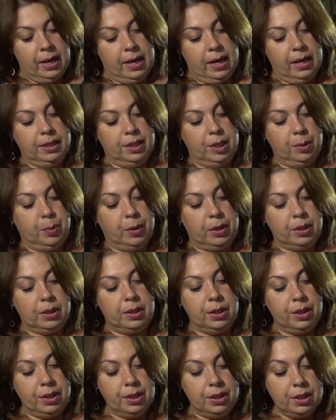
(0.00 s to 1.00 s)
Антипка
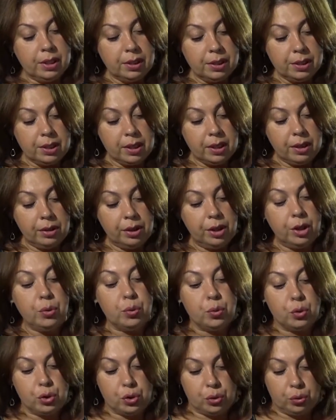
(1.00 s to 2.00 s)
снарядился и
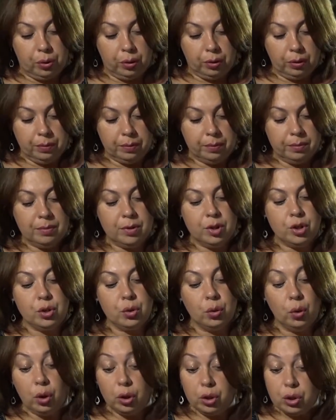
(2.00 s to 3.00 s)
ушел.
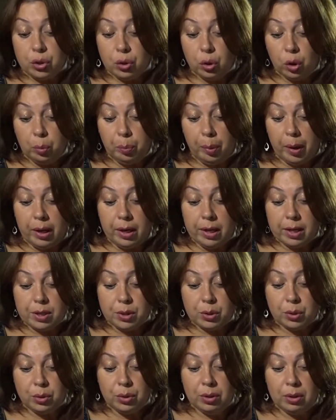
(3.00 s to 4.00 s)
Шел-шел по
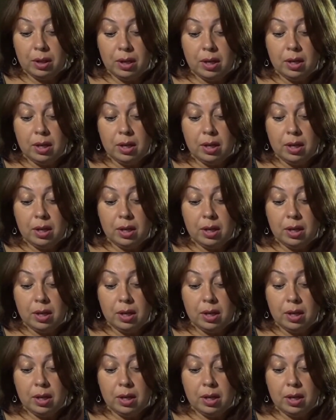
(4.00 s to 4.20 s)
лесу,